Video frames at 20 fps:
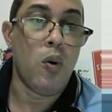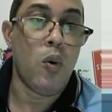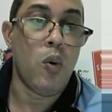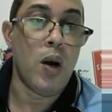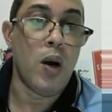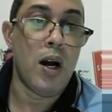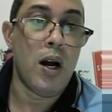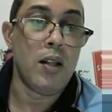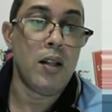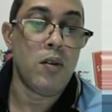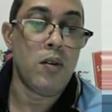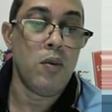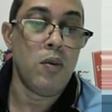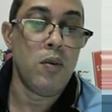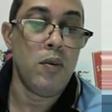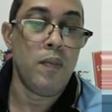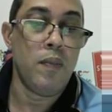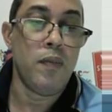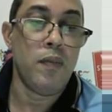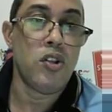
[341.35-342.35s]

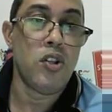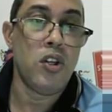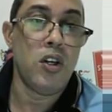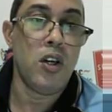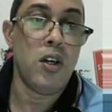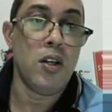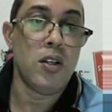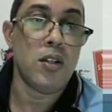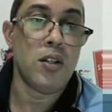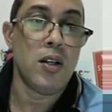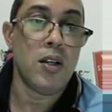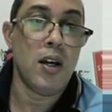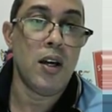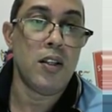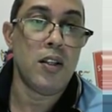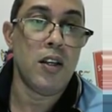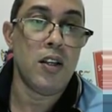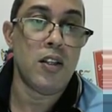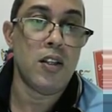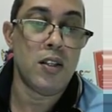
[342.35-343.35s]
4x
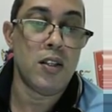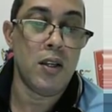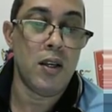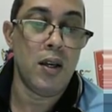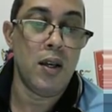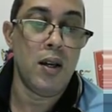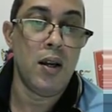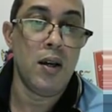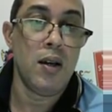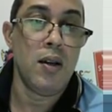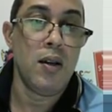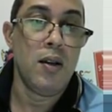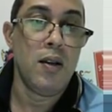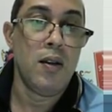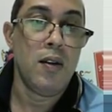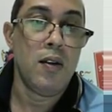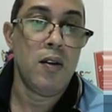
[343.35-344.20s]
a terceira